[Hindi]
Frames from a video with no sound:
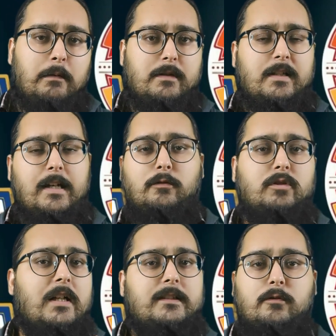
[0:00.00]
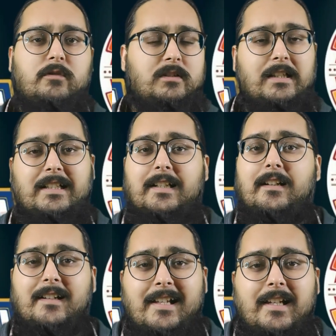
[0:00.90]
पिछले एक दो साल से कुछ ज़्यादा
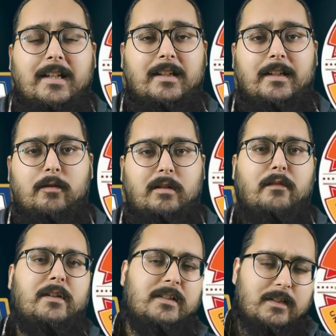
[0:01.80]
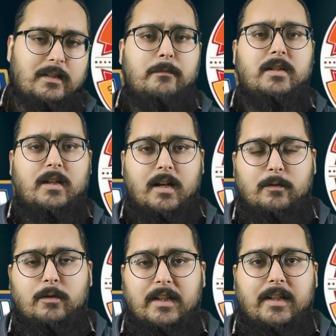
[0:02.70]
क्रिकेट नहीं खेल रहे और काफ़ी इंजरीज का भी शिकार
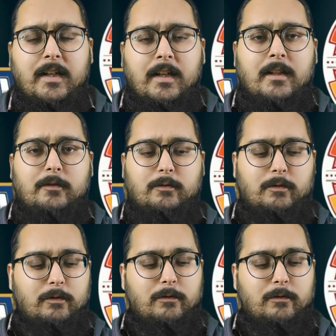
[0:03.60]
हो रहे हैं तो